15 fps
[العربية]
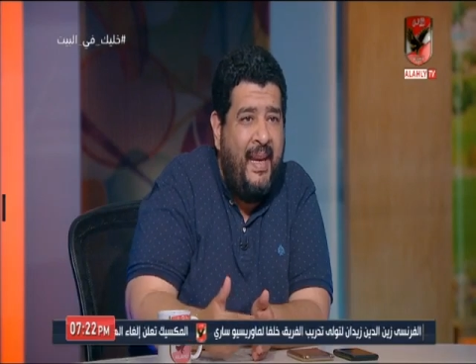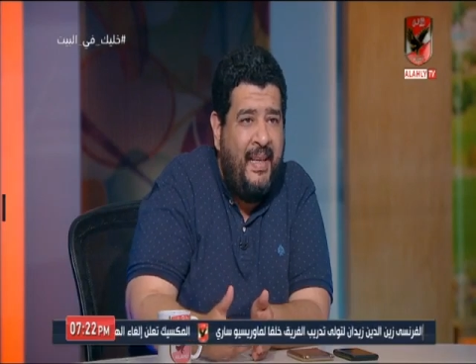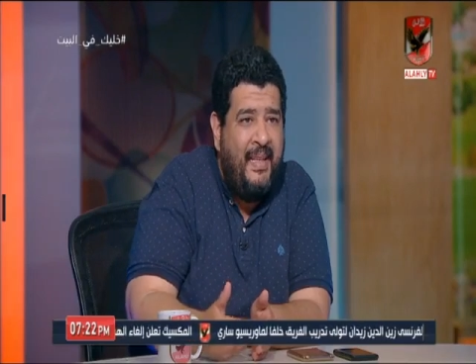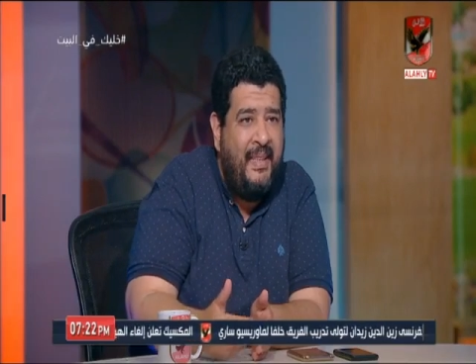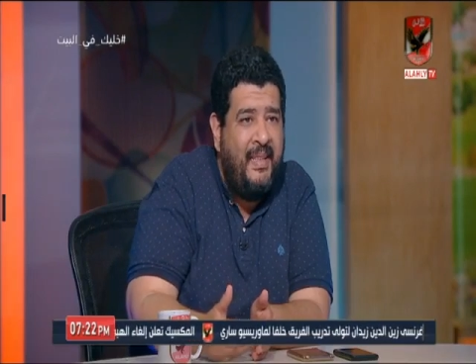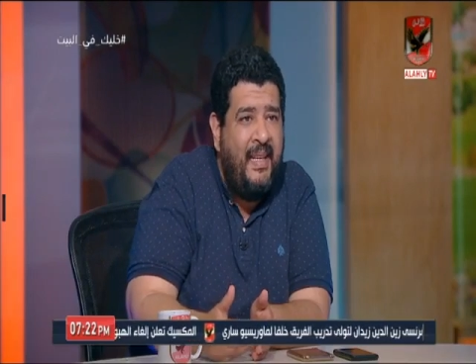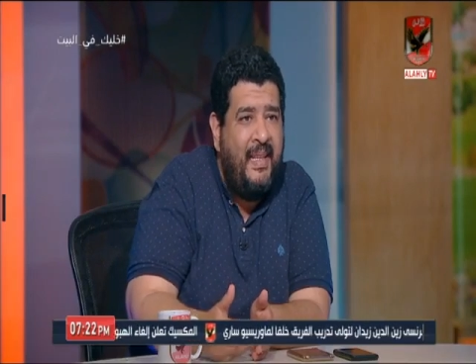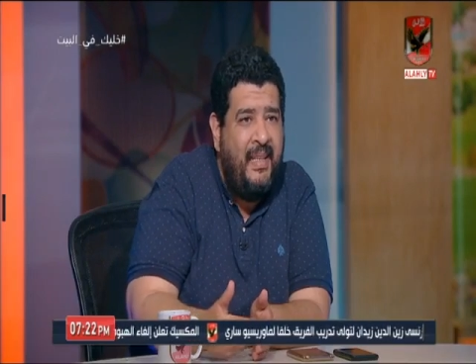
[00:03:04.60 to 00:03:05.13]

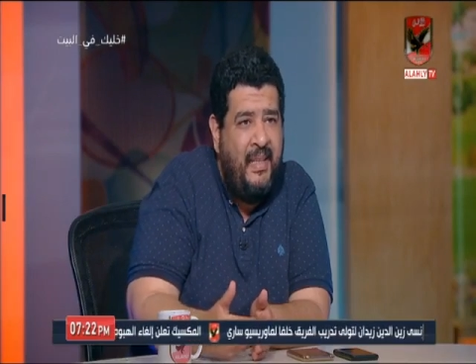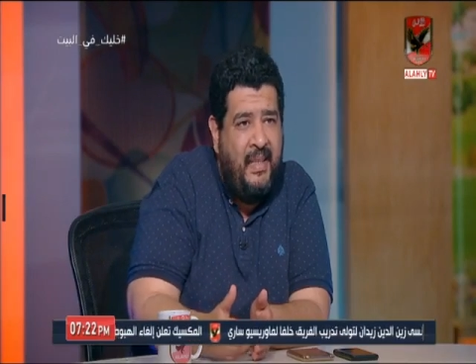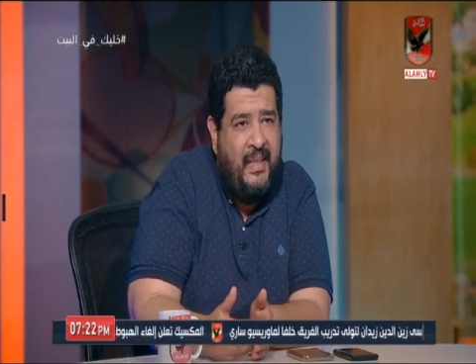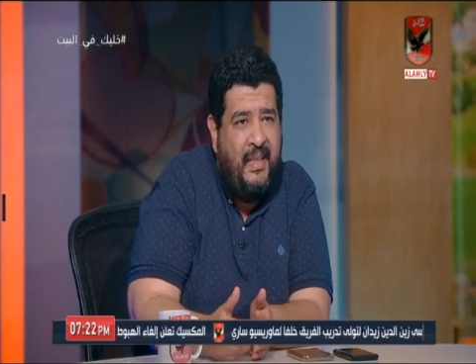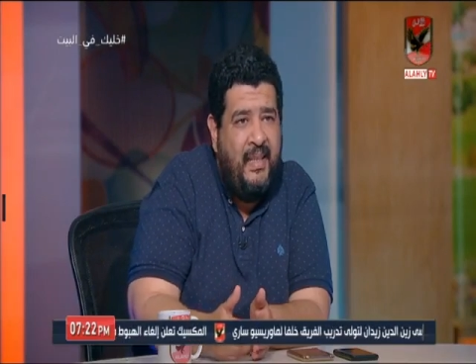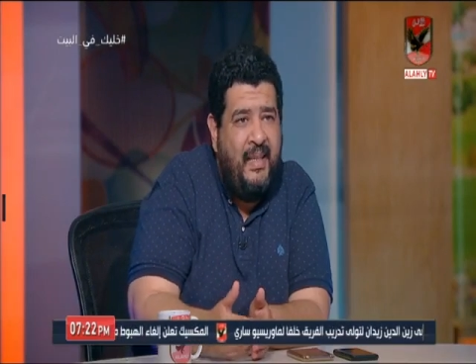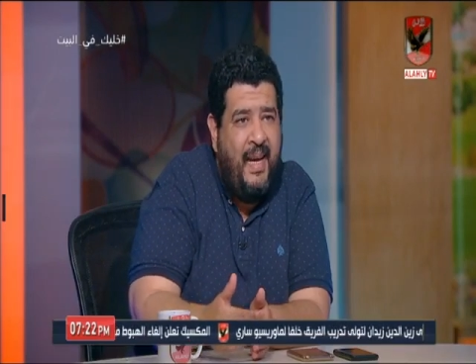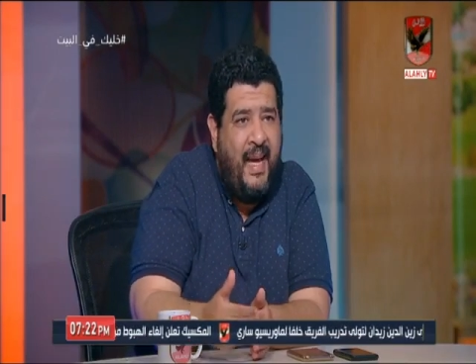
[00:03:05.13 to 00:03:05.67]

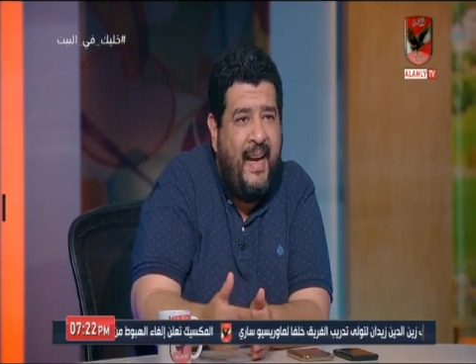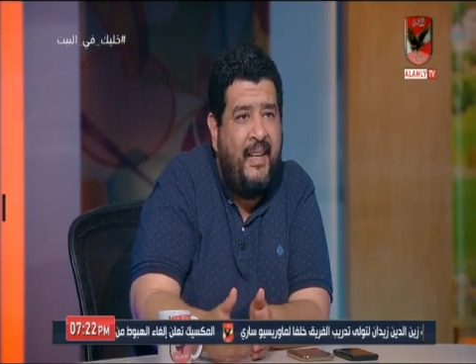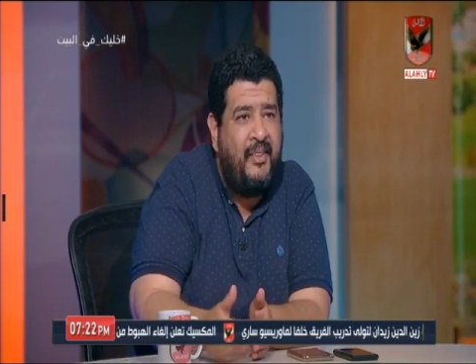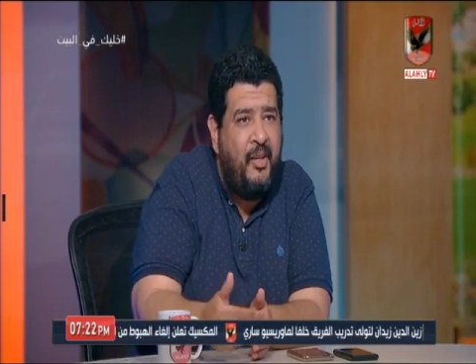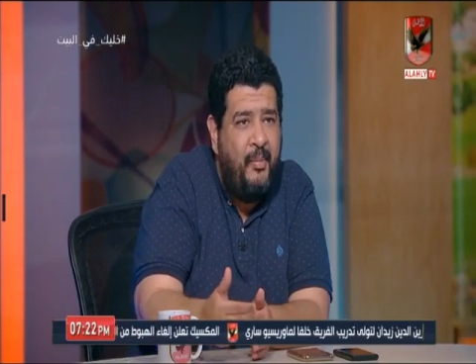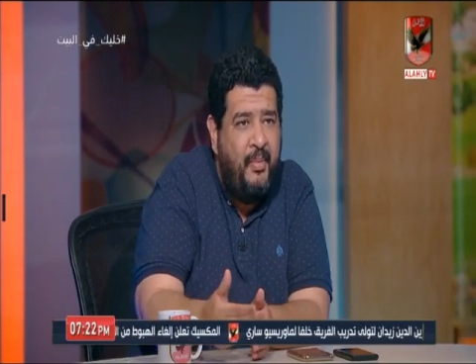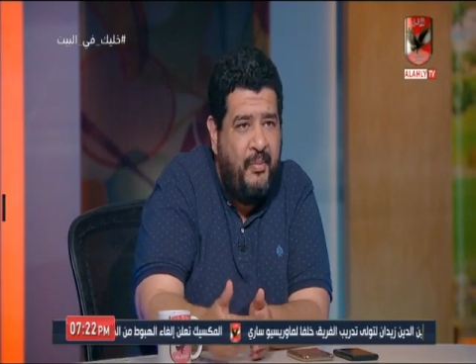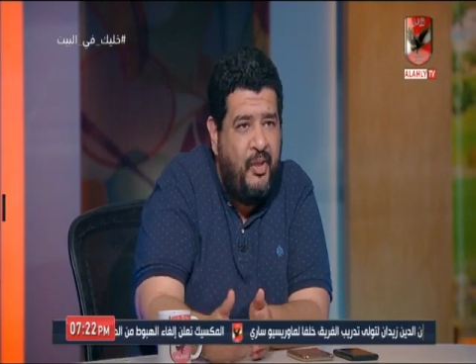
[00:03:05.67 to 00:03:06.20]
لحاجه
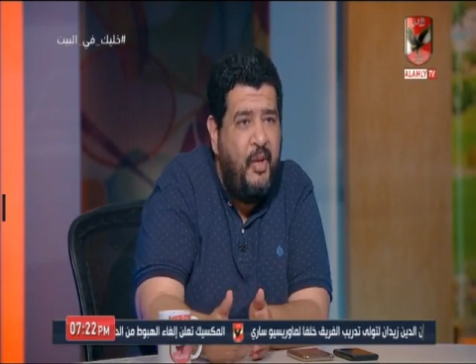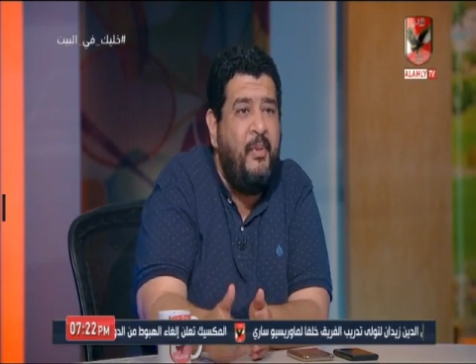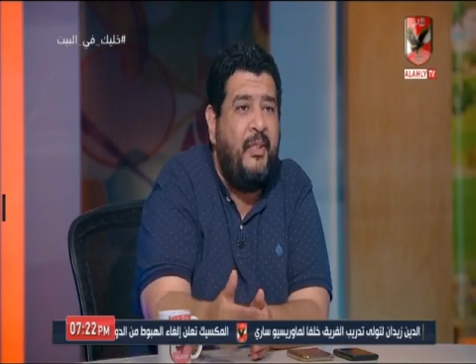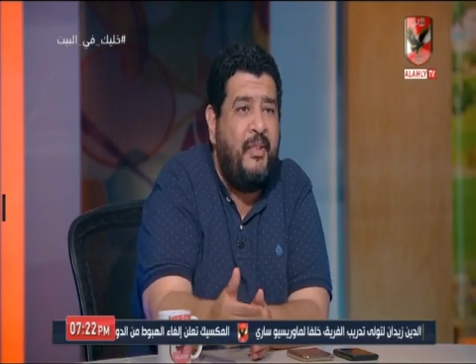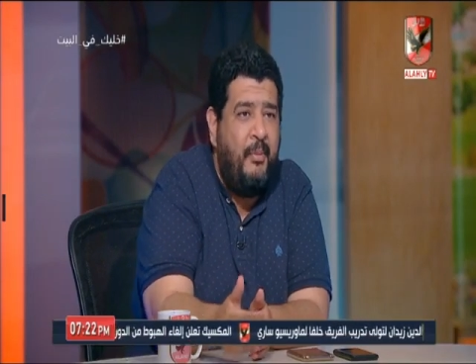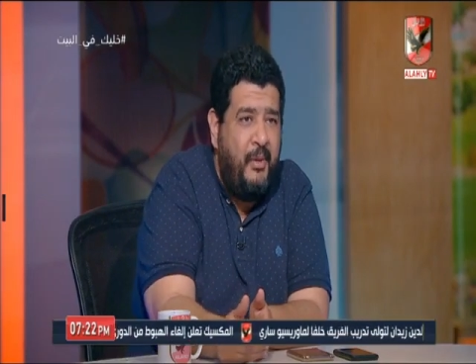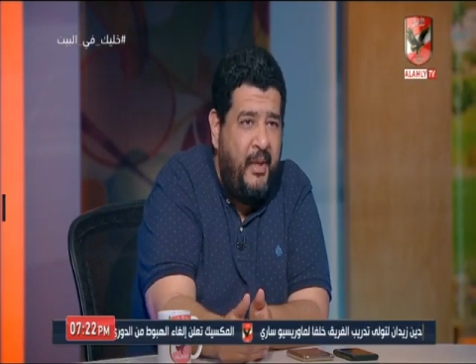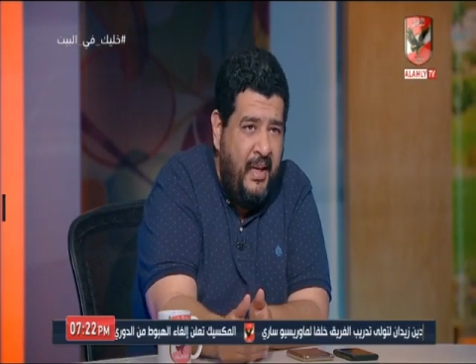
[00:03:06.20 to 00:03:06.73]
طب... شبه
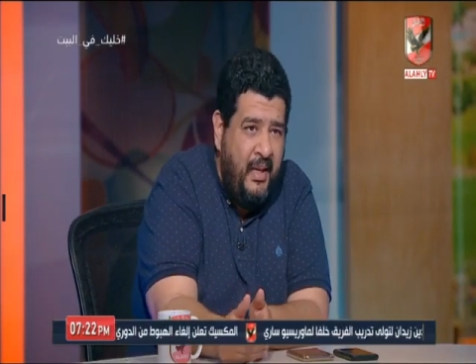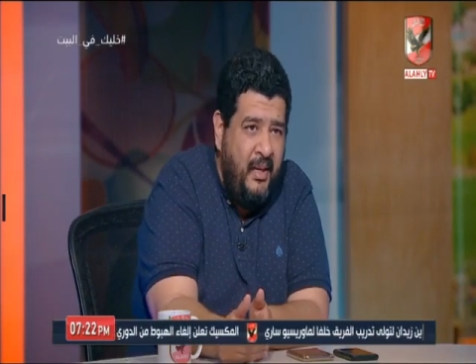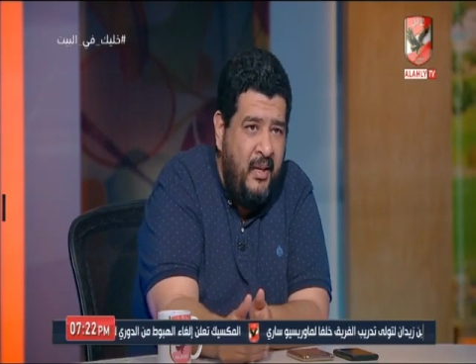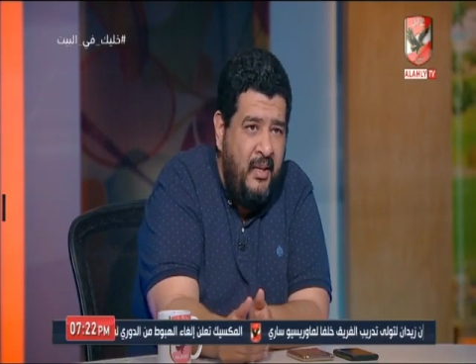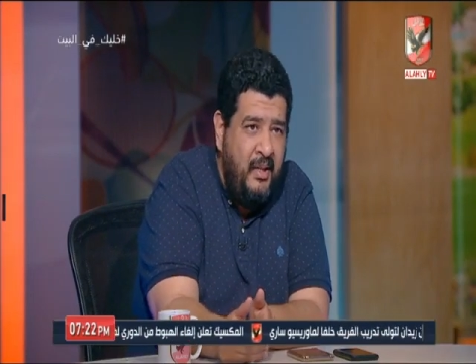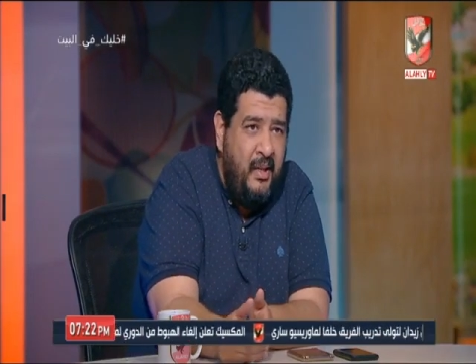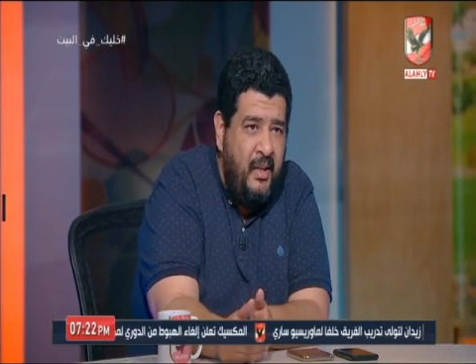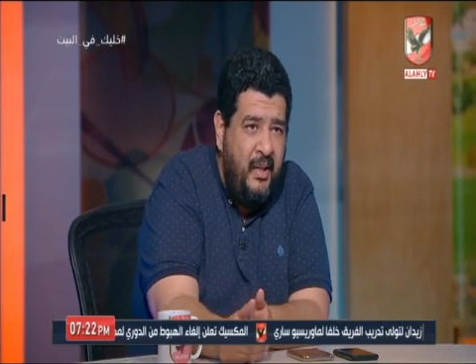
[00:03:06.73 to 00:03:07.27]

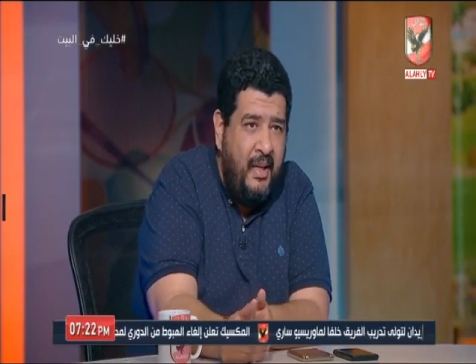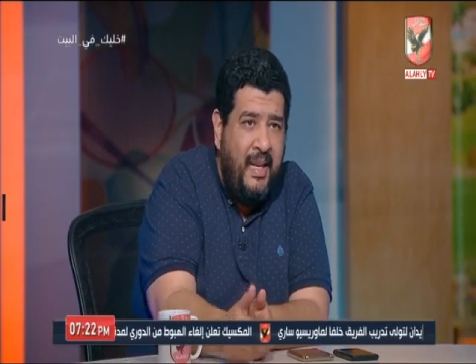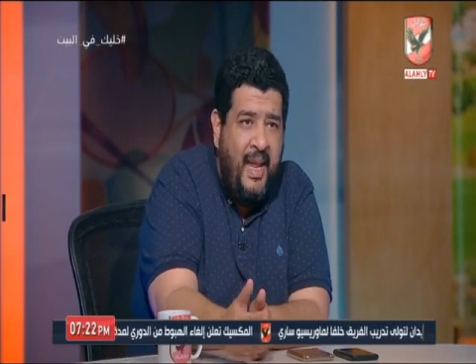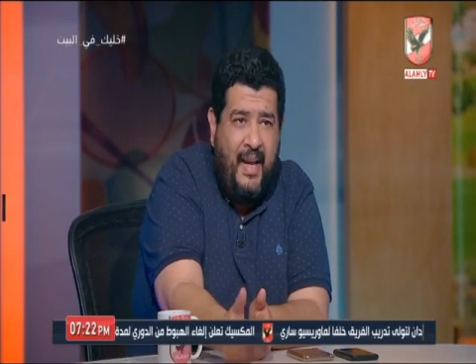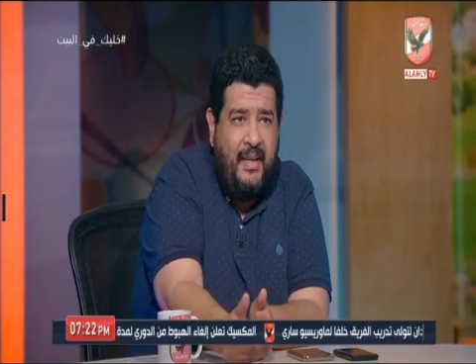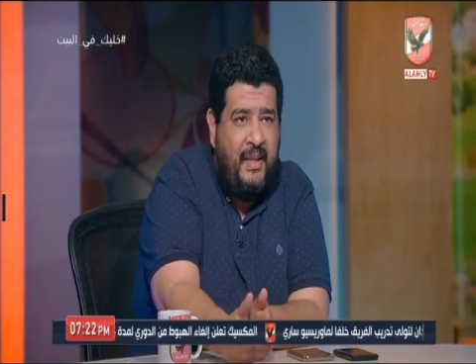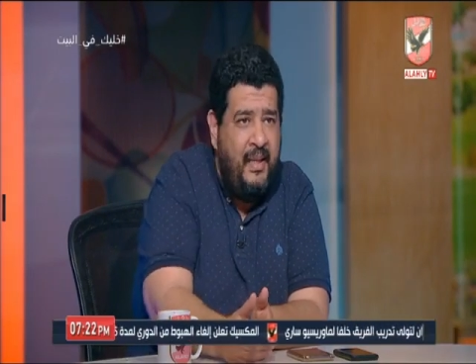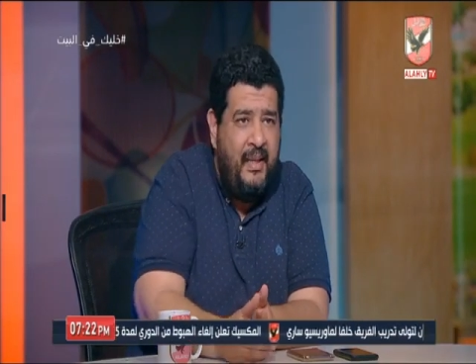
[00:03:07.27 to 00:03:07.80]
طبيعيه
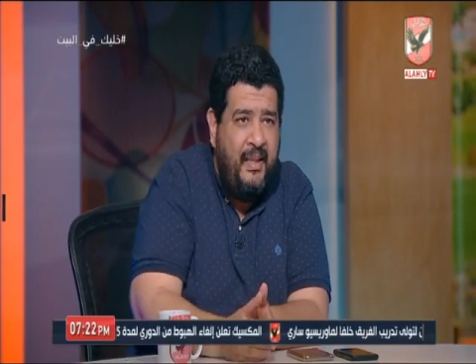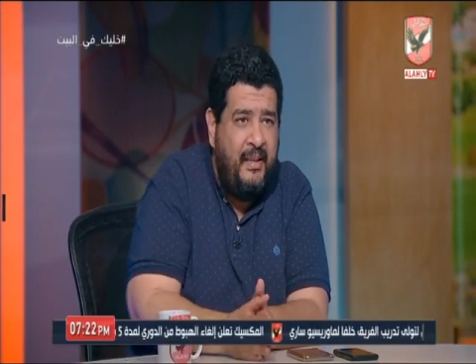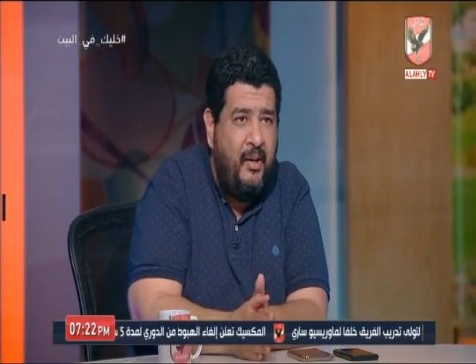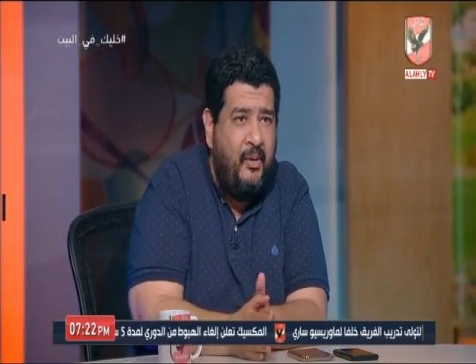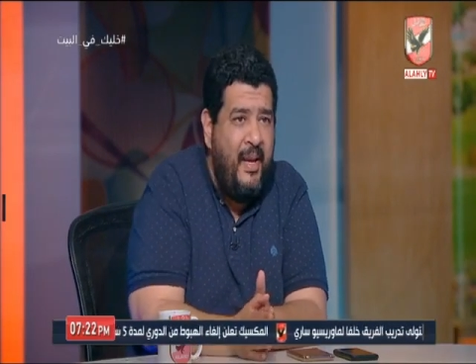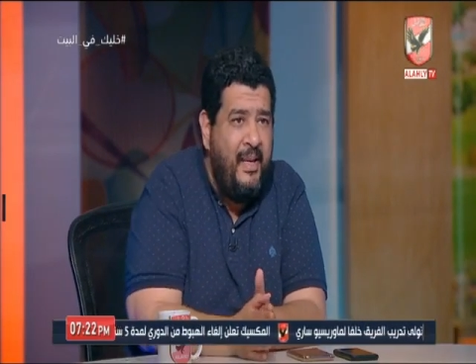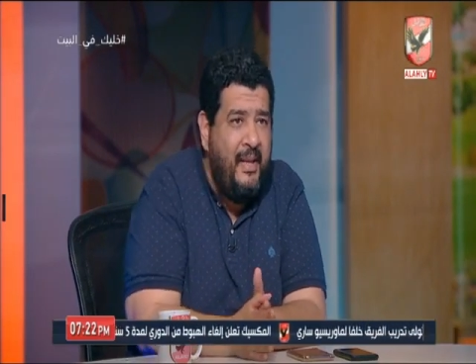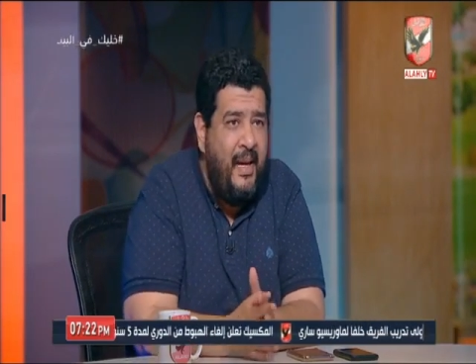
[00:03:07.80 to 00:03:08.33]
لا
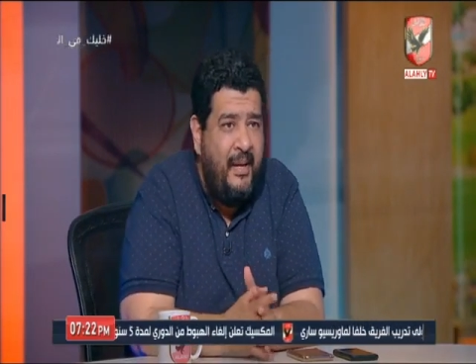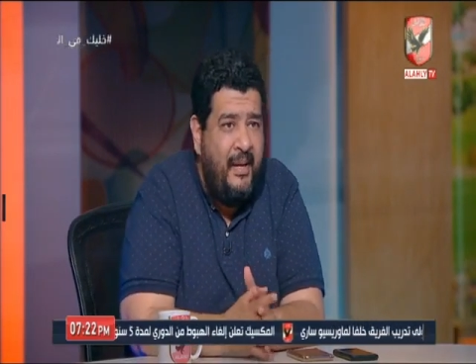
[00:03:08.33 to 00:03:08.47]
الدوري هيرجع